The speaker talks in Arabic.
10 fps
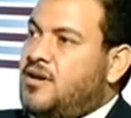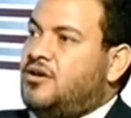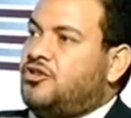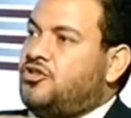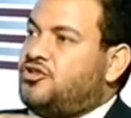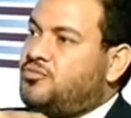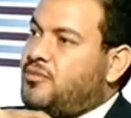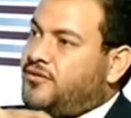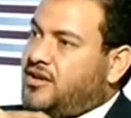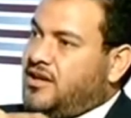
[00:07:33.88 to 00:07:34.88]
قسم
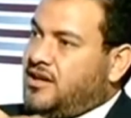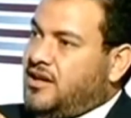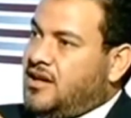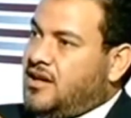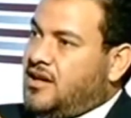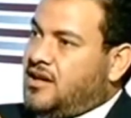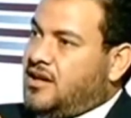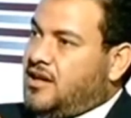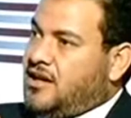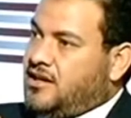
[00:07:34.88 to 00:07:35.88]
فيه
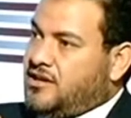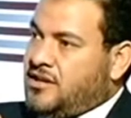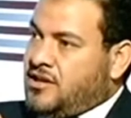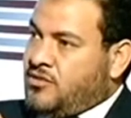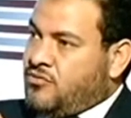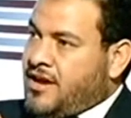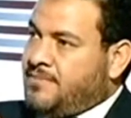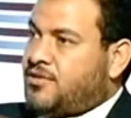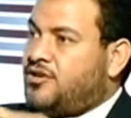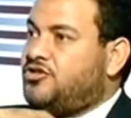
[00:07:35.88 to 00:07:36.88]
اثنين آه، نواب
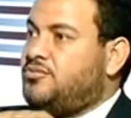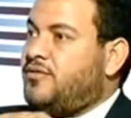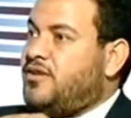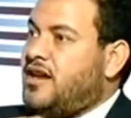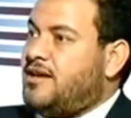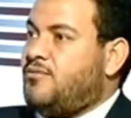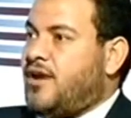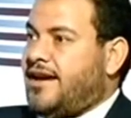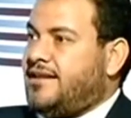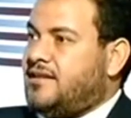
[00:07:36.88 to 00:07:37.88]
قسم فيه نائب
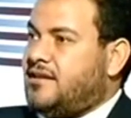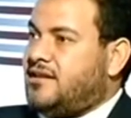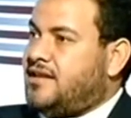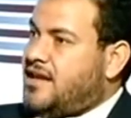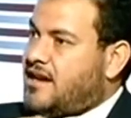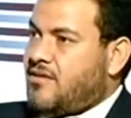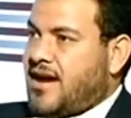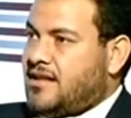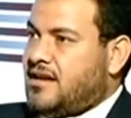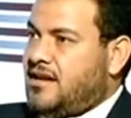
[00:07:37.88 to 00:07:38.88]
واحد دايره
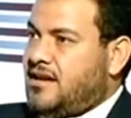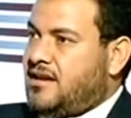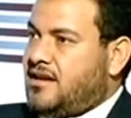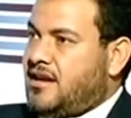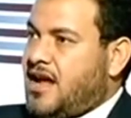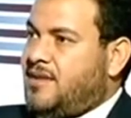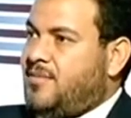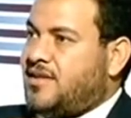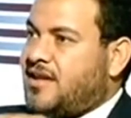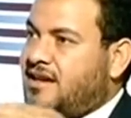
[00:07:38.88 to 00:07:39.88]
واحده يعني
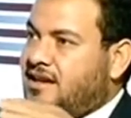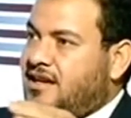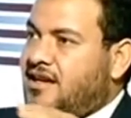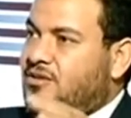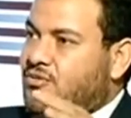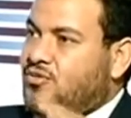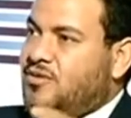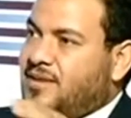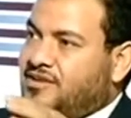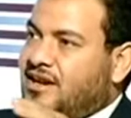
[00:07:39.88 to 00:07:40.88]
مثلا نيجي نقول
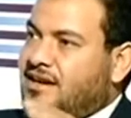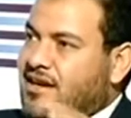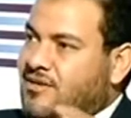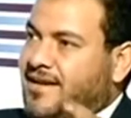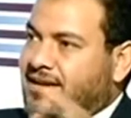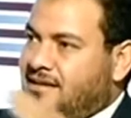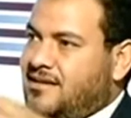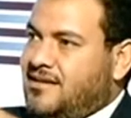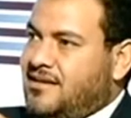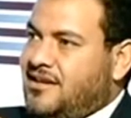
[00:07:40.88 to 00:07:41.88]
مثلا حلوان
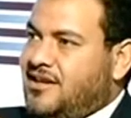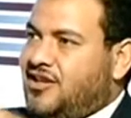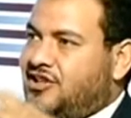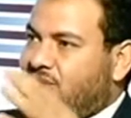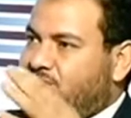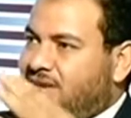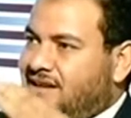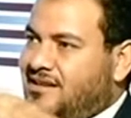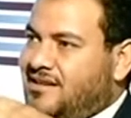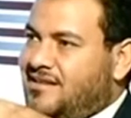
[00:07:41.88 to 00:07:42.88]
التبين
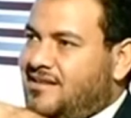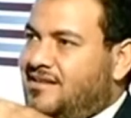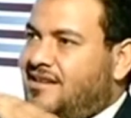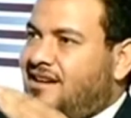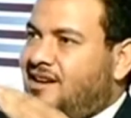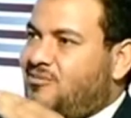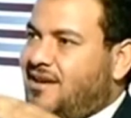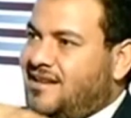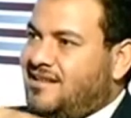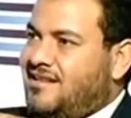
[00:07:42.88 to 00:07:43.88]

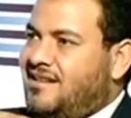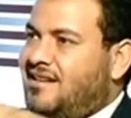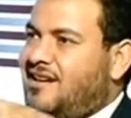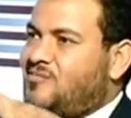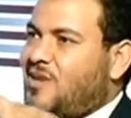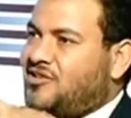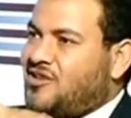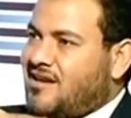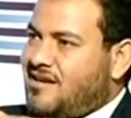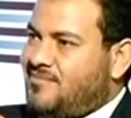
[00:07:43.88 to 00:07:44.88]
حلوان
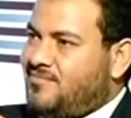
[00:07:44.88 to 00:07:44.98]
المحصره